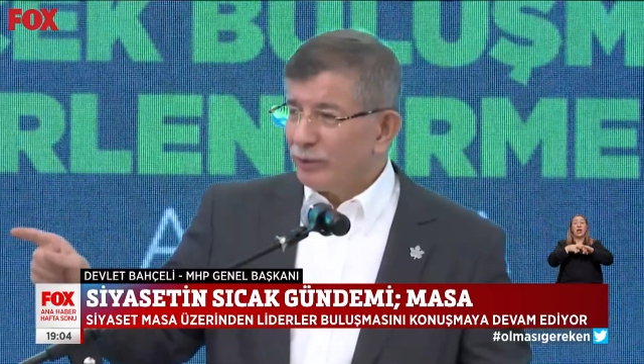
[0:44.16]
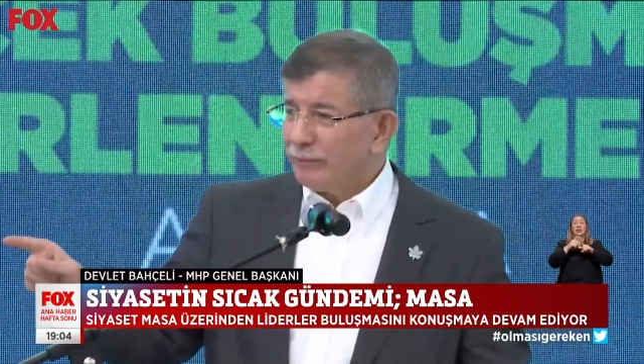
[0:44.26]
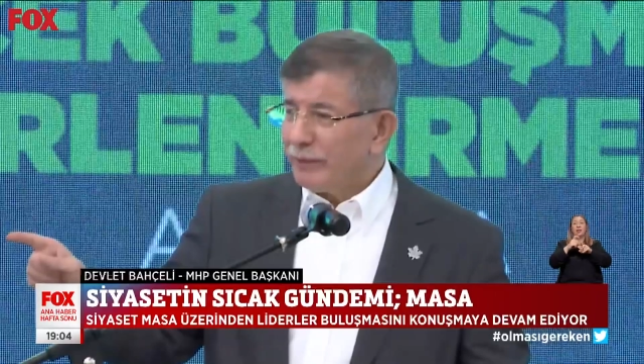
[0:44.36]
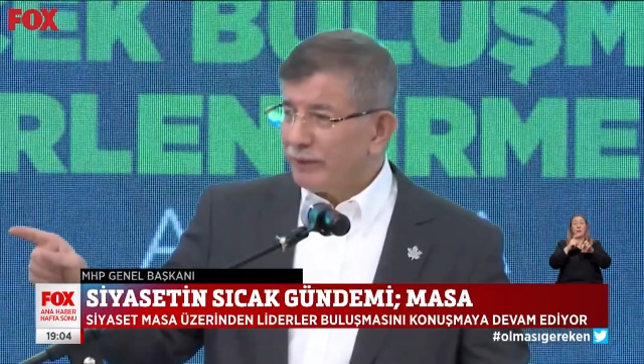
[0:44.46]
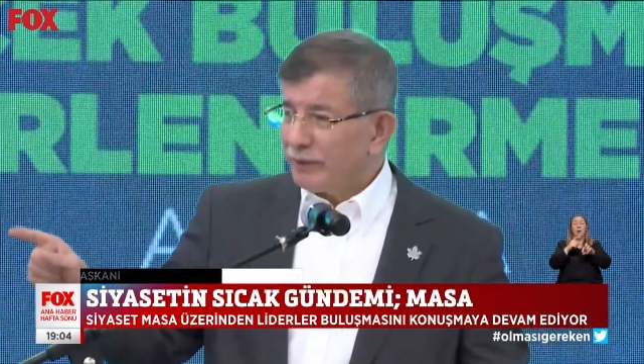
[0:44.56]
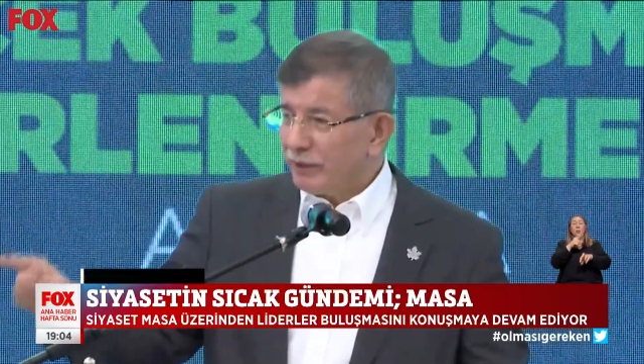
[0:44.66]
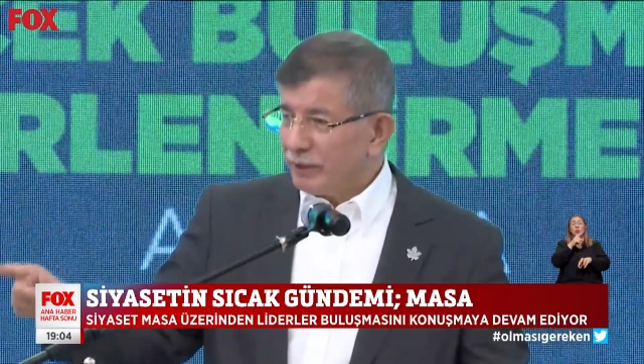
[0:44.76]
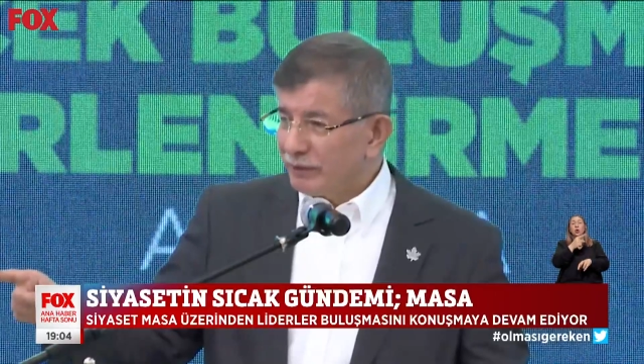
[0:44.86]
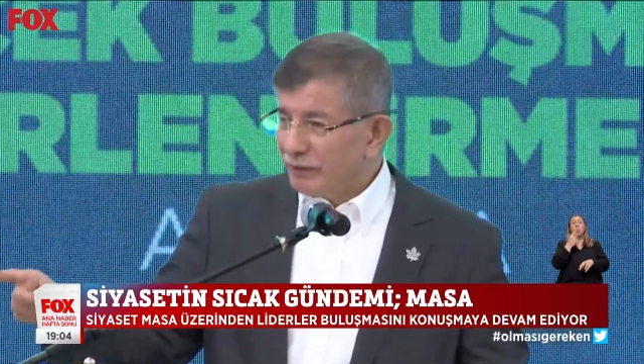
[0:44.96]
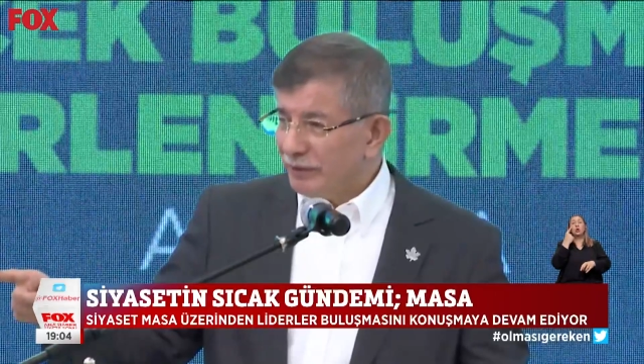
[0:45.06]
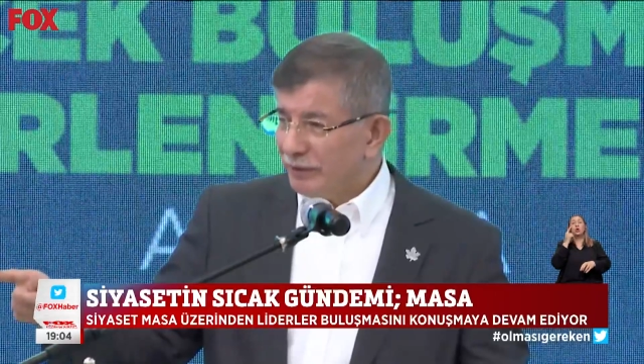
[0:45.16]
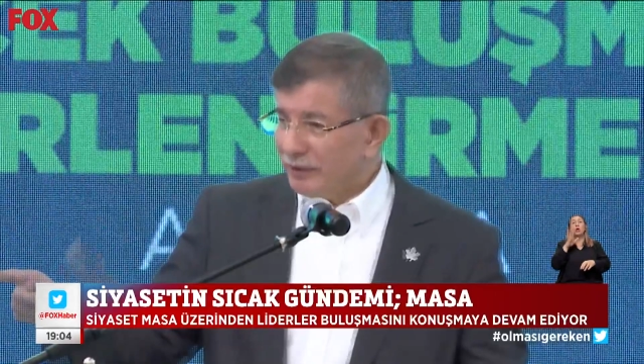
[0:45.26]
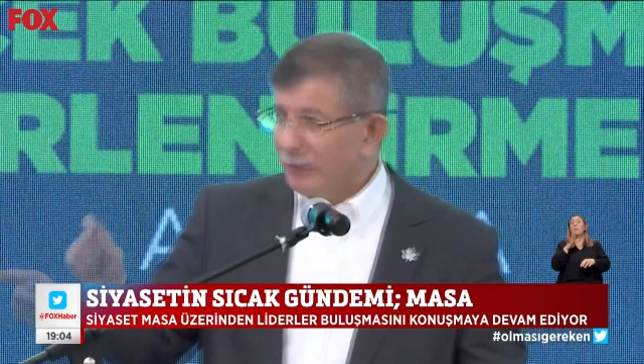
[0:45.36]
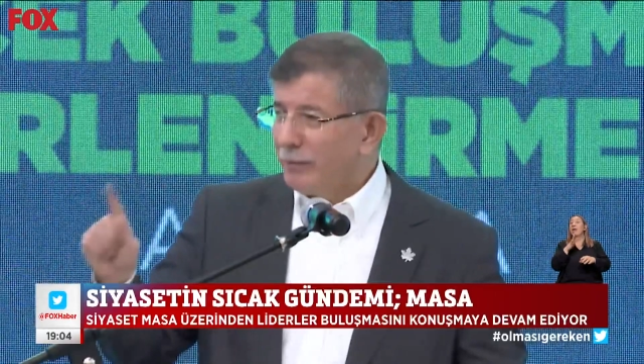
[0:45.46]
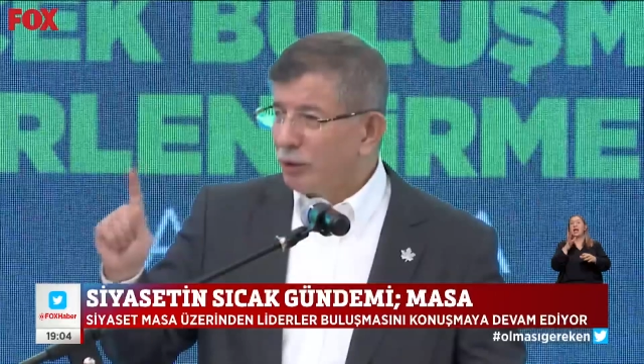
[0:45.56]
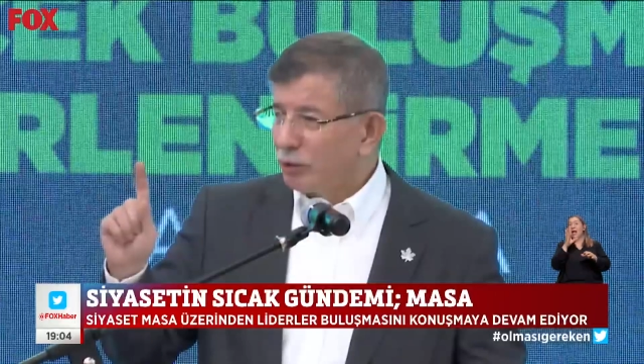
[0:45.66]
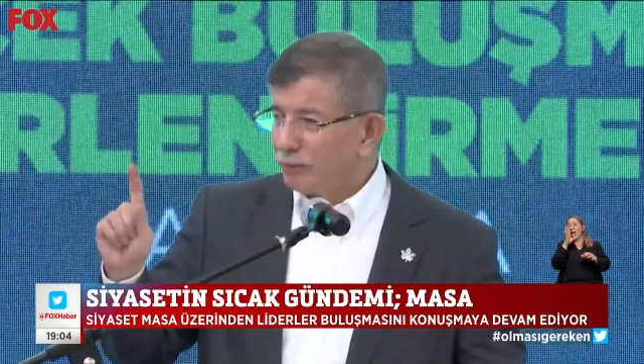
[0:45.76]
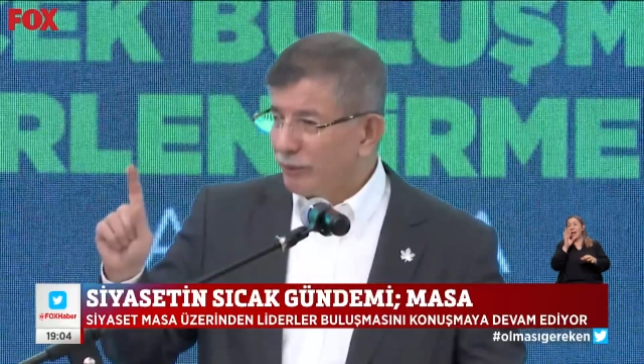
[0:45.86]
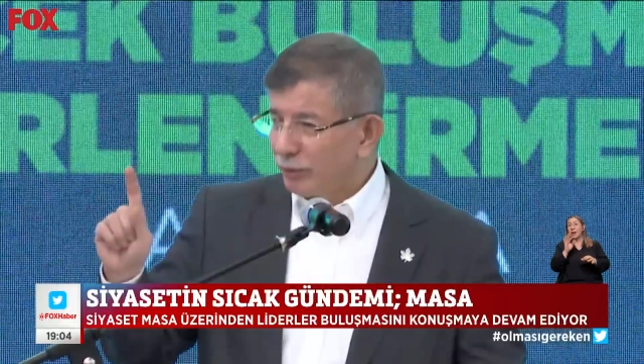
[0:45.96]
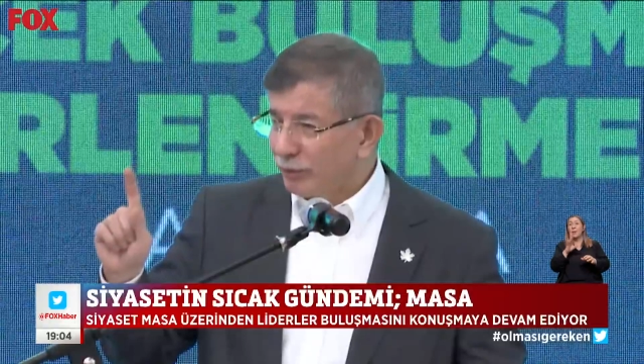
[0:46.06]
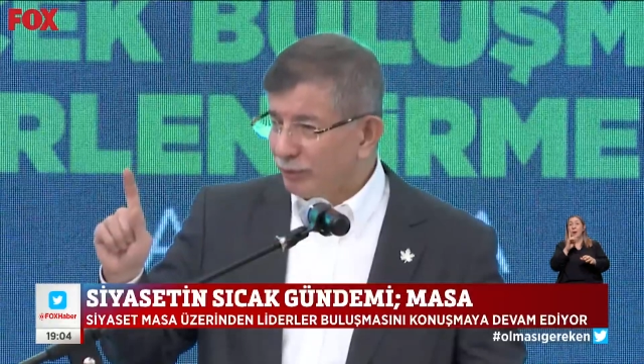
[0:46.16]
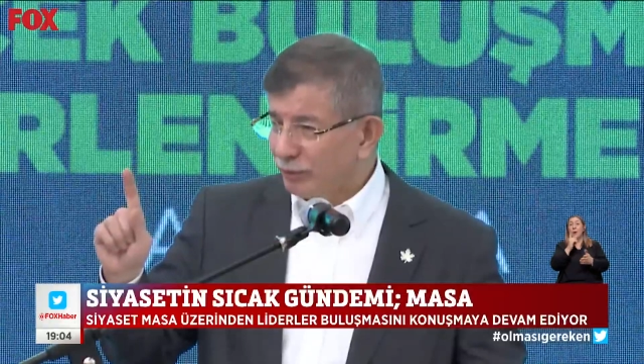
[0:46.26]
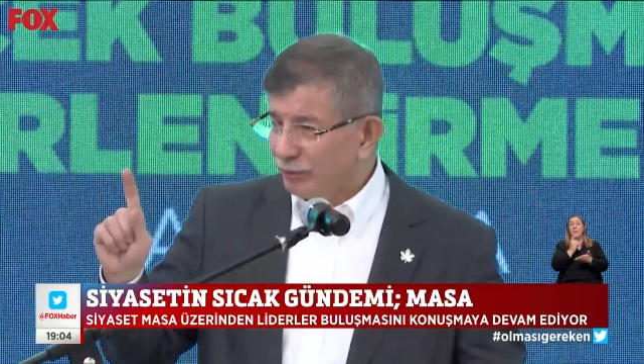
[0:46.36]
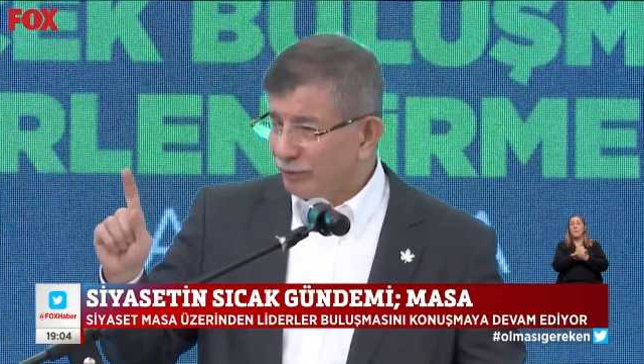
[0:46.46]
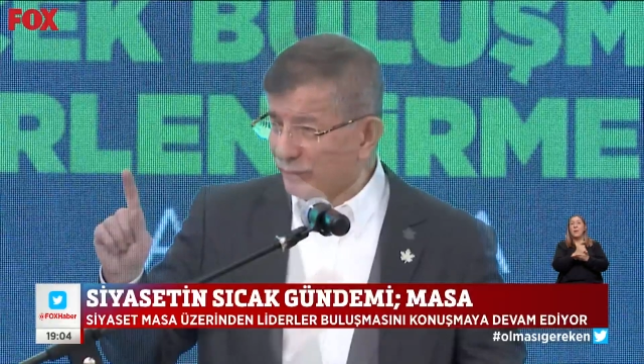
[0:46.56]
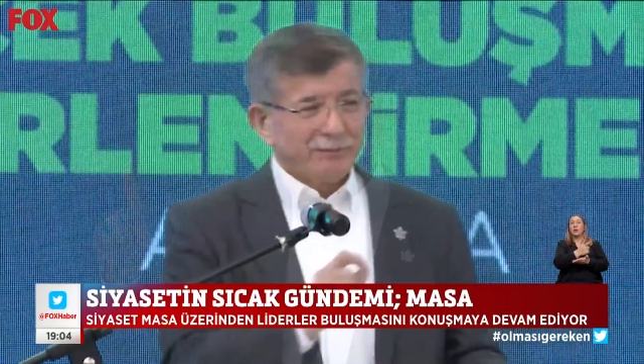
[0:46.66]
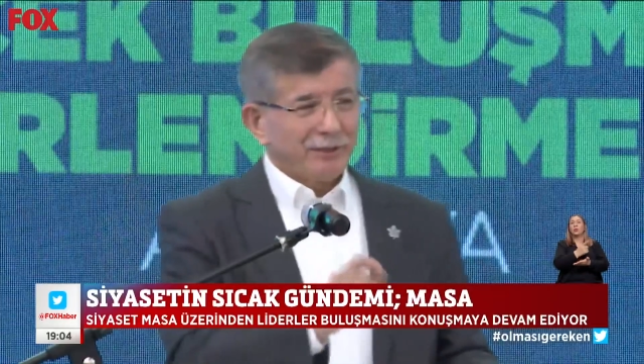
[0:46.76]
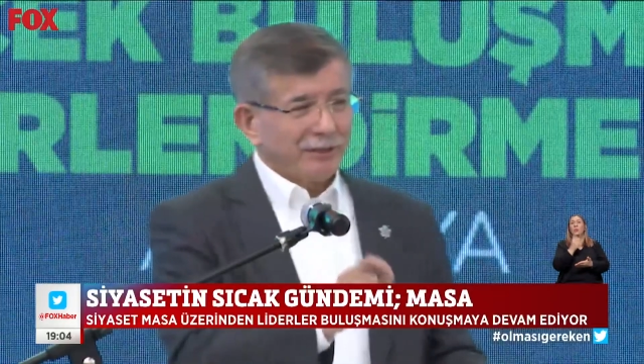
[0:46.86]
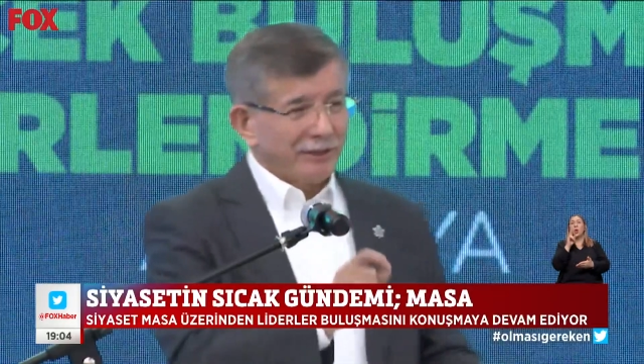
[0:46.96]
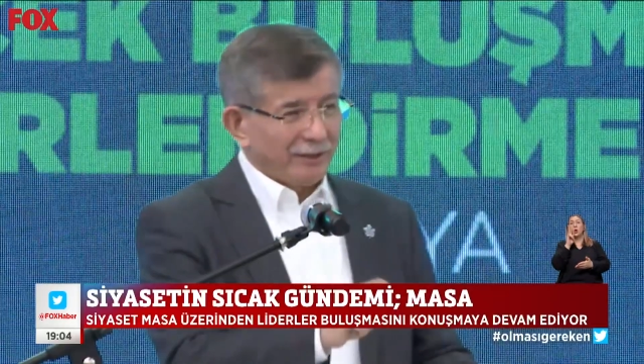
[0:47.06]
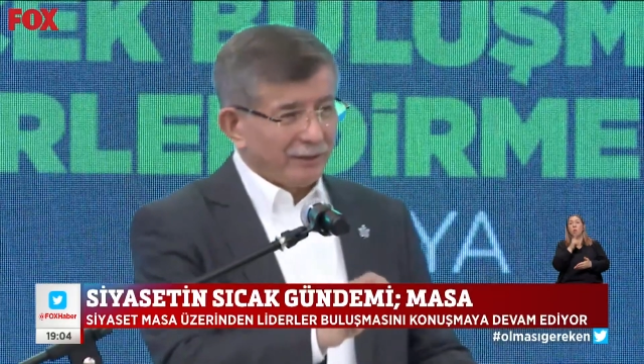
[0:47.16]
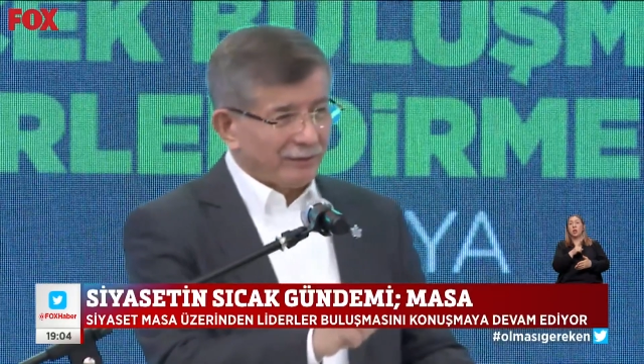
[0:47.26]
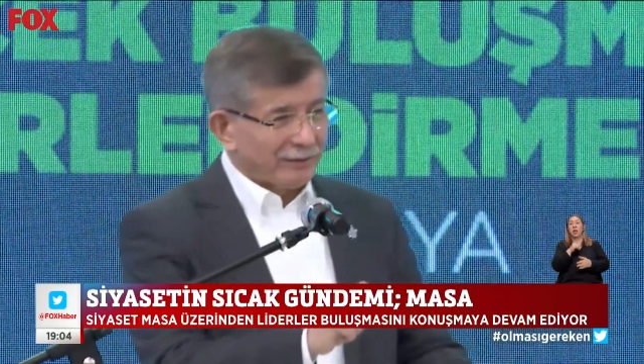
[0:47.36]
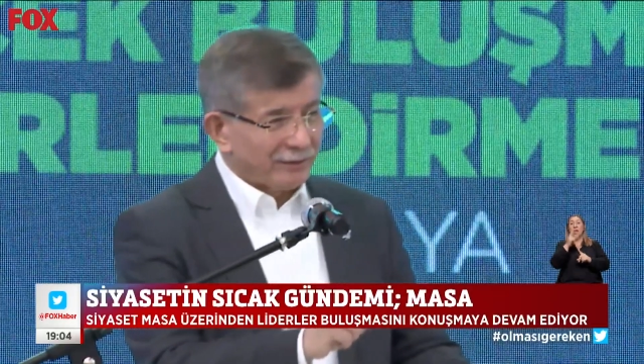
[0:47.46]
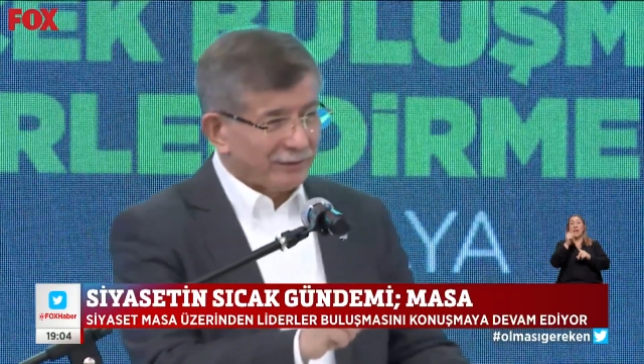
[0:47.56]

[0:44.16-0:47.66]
görünmeyen ayağı da ama mektupla görünüyor. İmral ayağı var.